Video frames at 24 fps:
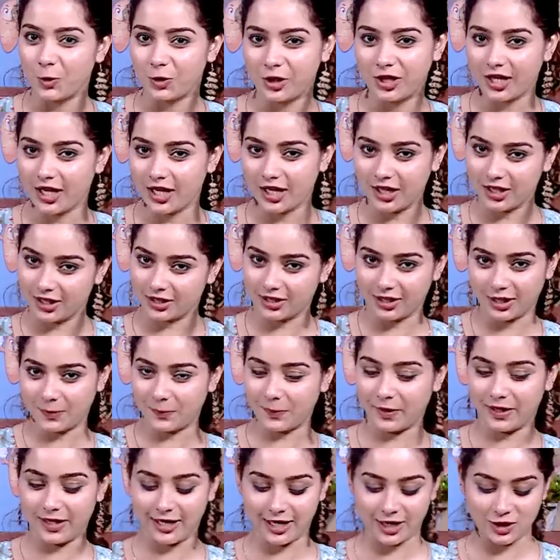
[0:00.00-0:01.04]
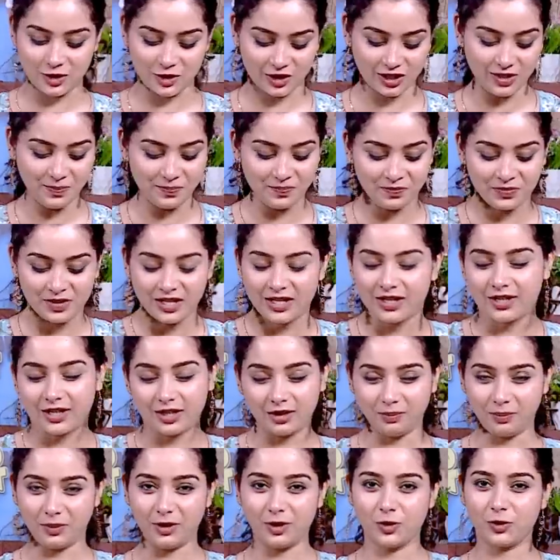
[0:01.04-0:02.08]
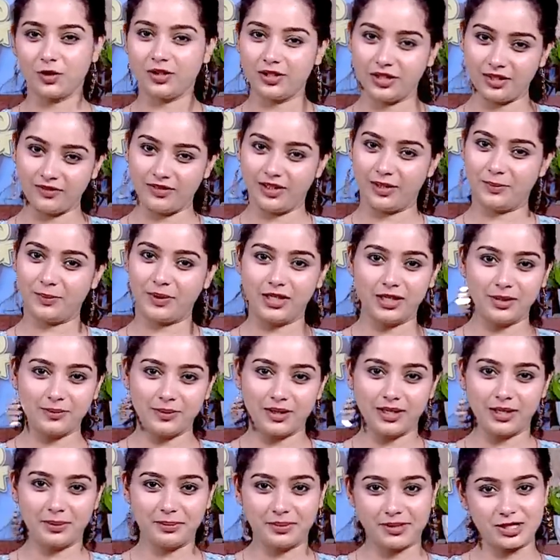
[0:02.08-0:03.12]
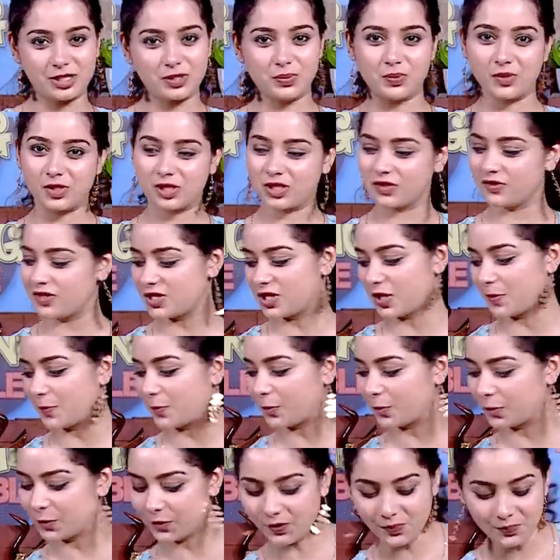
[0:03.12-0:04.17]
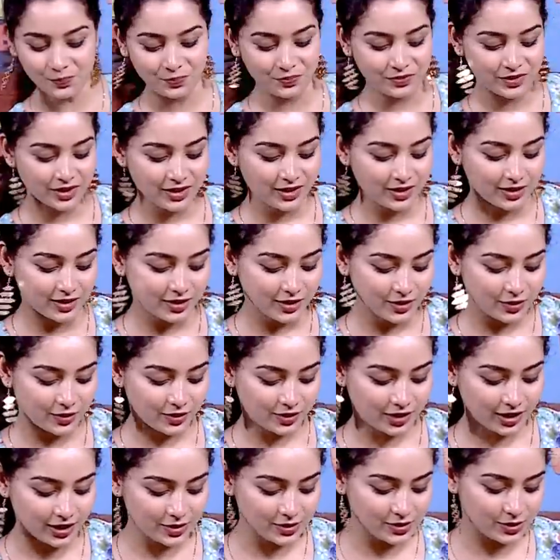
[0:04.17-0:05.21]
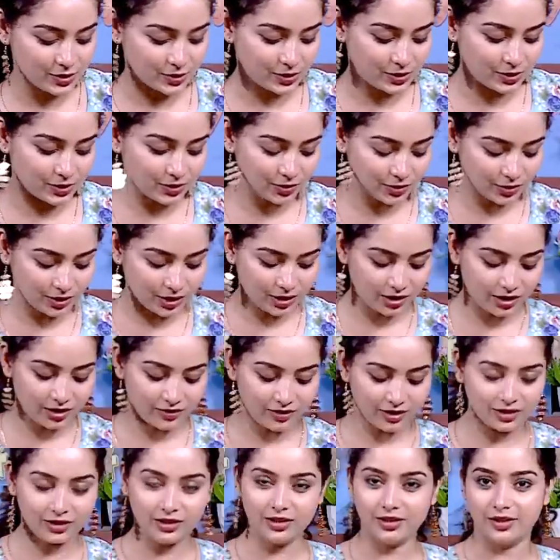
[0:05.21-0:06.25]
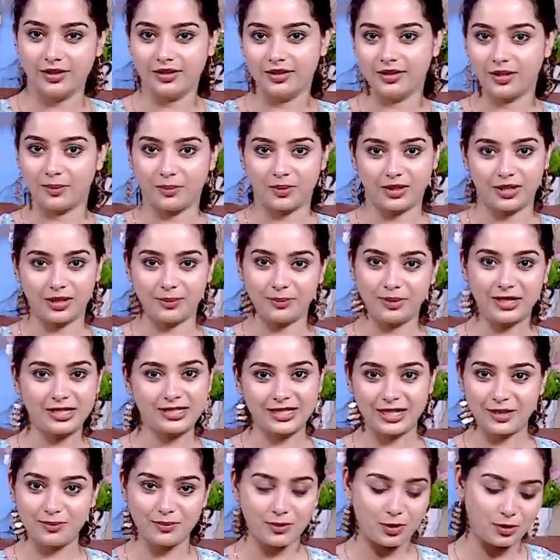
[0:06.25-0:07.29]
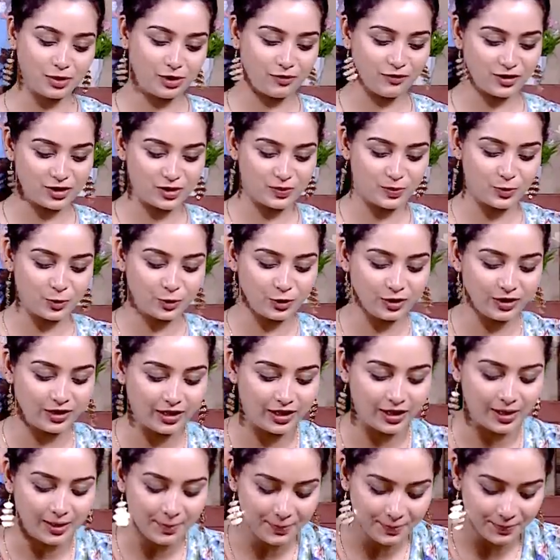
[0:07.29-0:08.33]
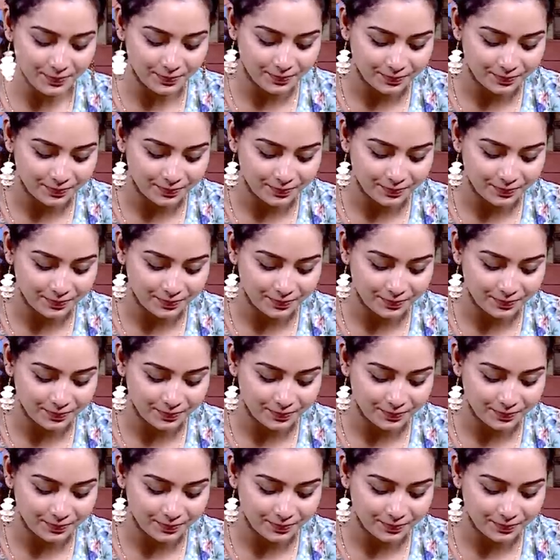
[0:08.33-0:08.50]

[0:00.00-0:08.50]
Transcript: குட்டியாக எல்லாம் கட் பண்ணியாச்சு கட் பண்ண கூட தேவையில்லை இப்படி இந்த மாதிரி பிரித்து பிரித்து வச்சா போதும் ஓகே ஸோ இதை வந்து நம்ம இந்த மிக்சிங் பவுலில் ஃபஸ்ட் போட்டுக்கலாம்